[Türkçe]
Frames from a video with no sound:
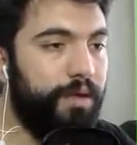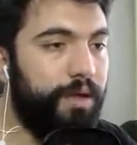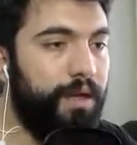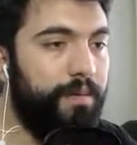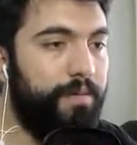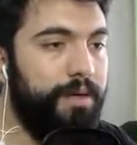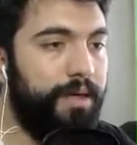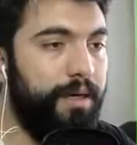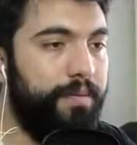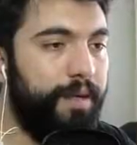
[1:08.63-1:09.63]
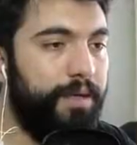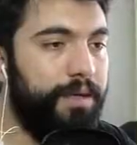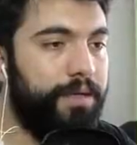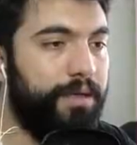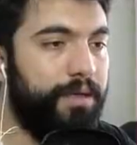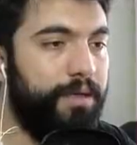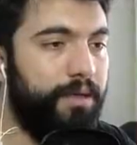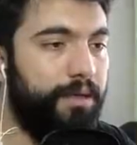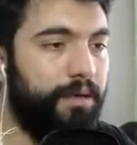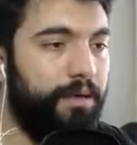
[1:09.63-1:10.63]
Eleman bir garip arkadaşlar.
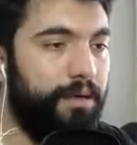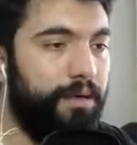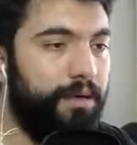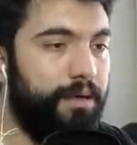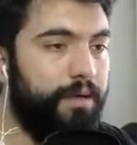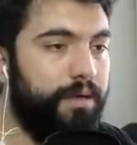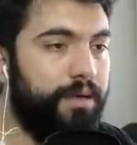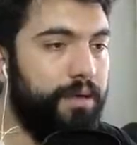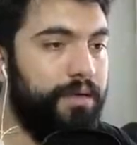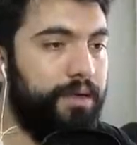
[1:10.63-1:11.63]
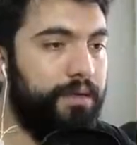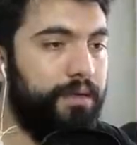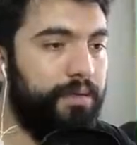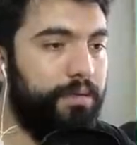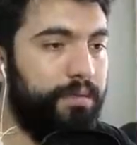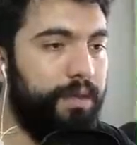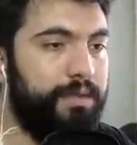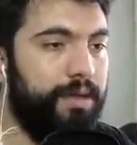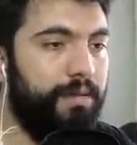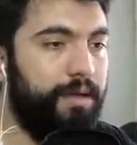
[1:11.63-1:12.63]
Sadece
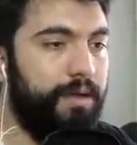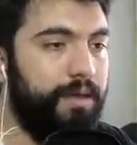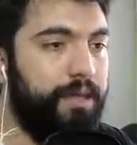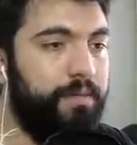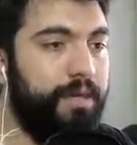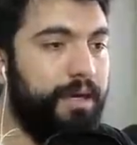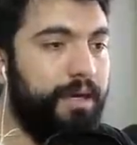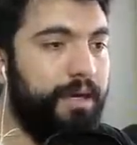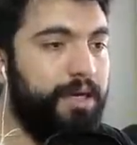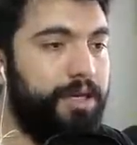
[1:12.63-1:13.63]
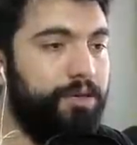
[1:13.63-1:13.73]
baksana be. Kim yanına geçti